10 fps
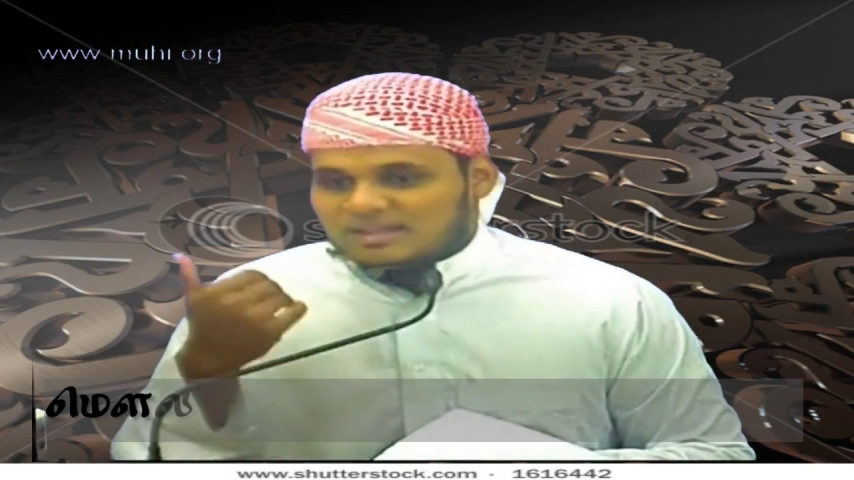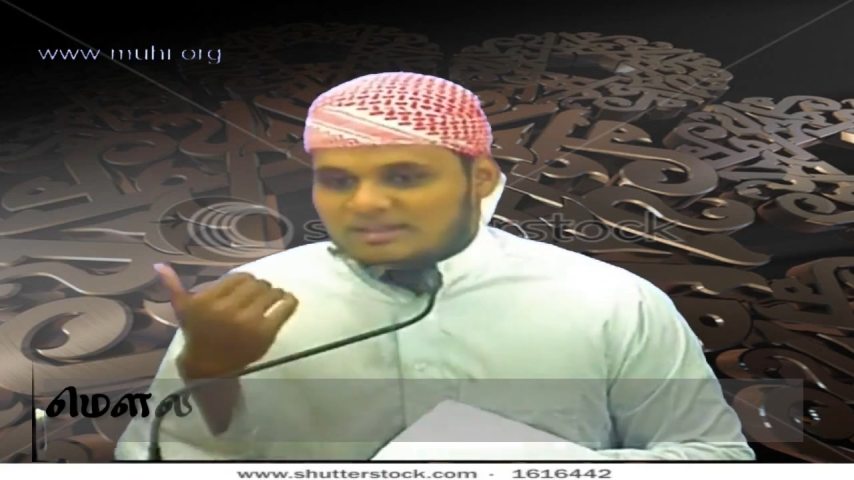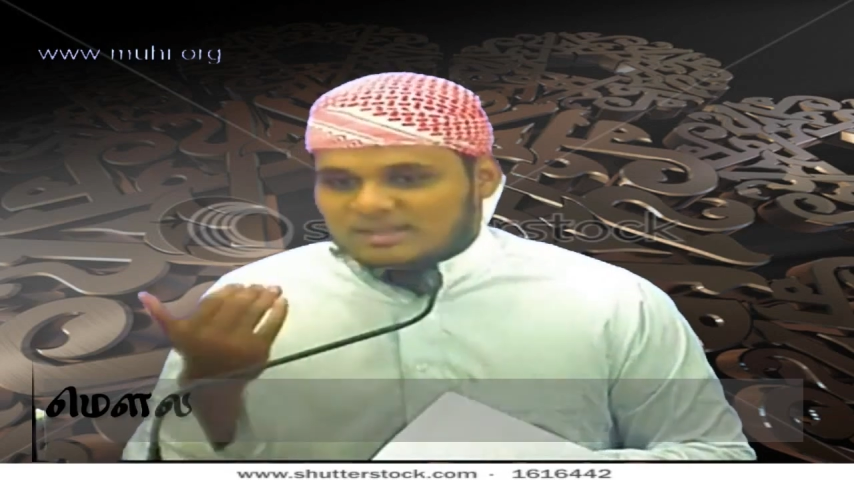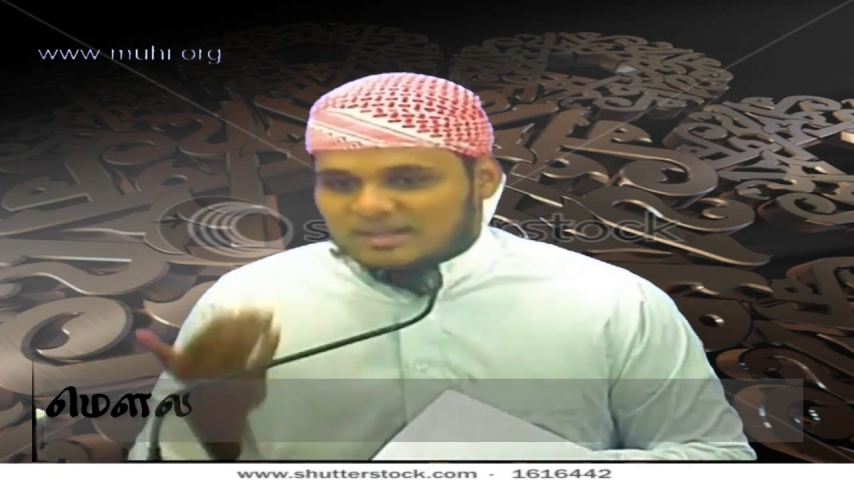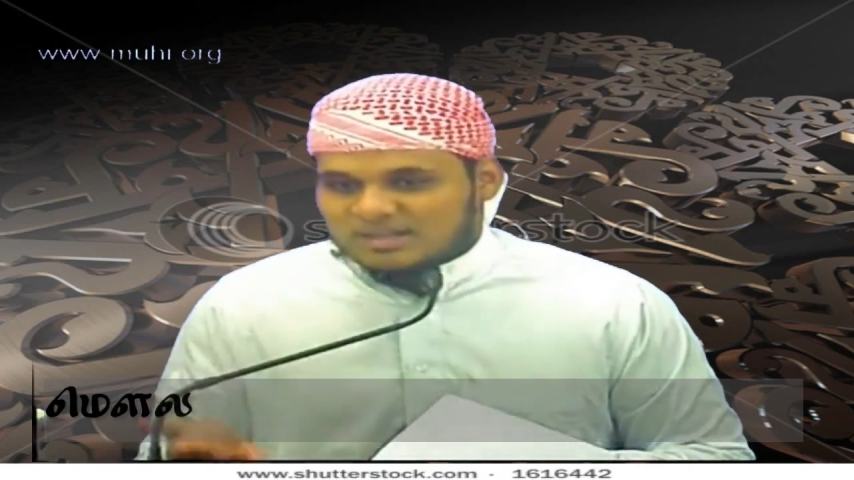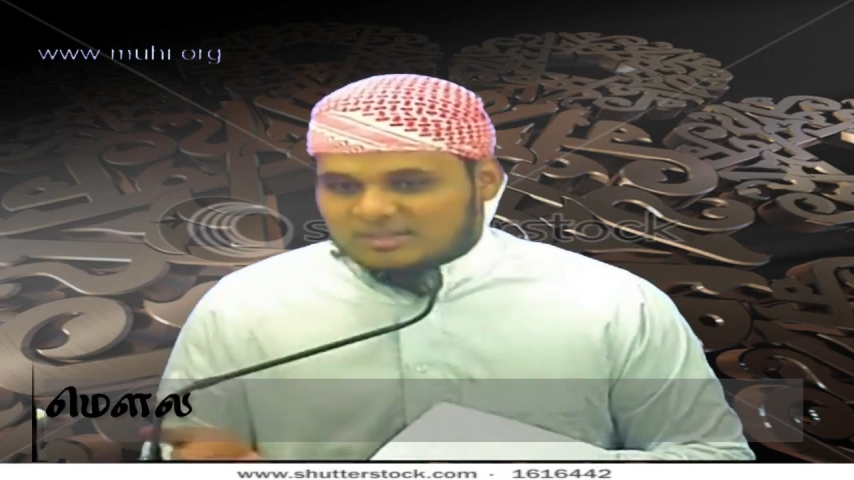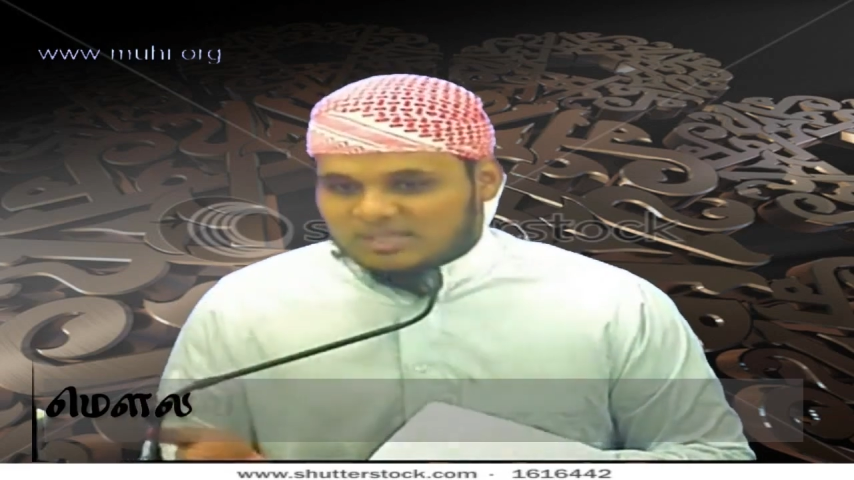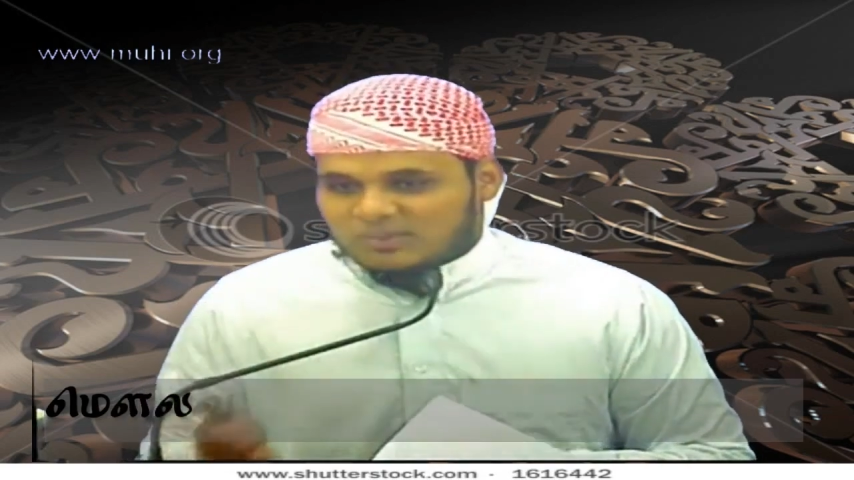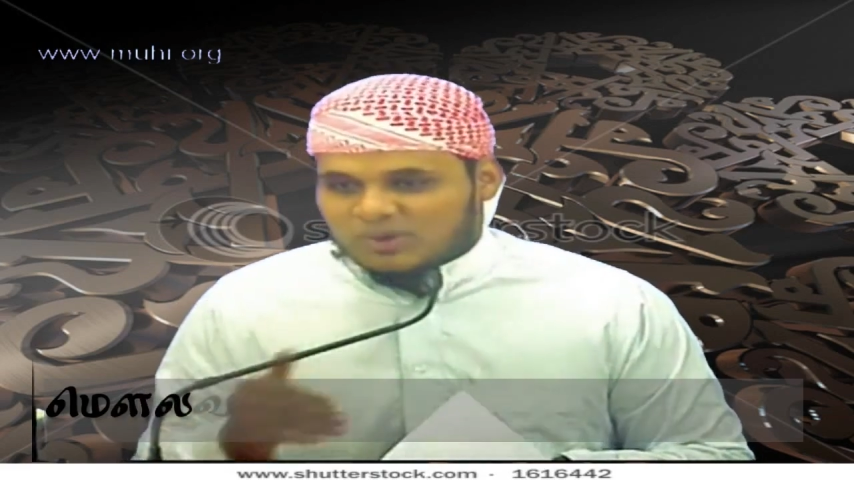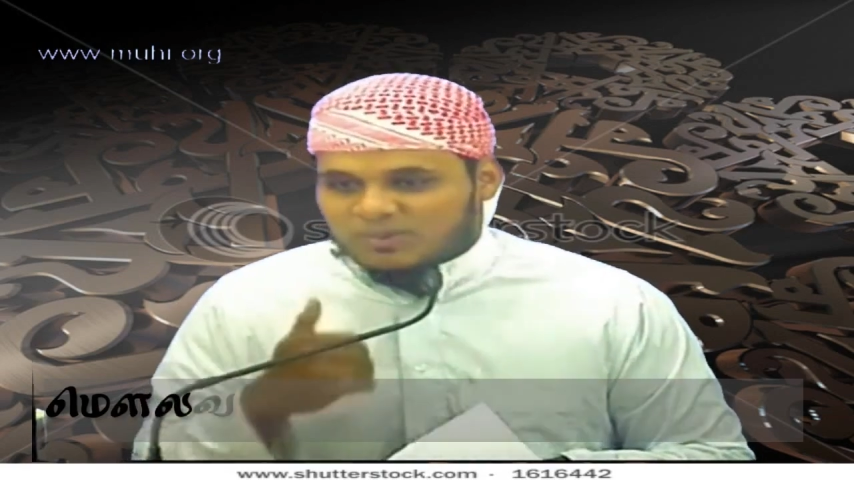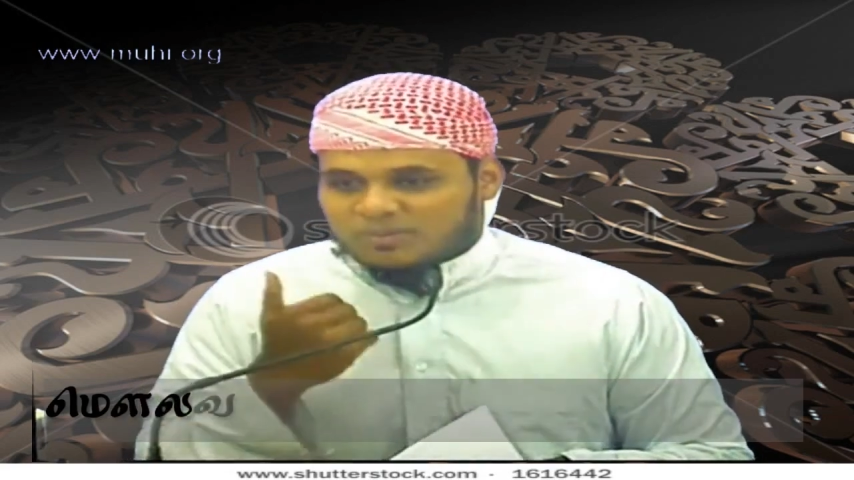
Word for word: எந்த இடத்தில் வரும்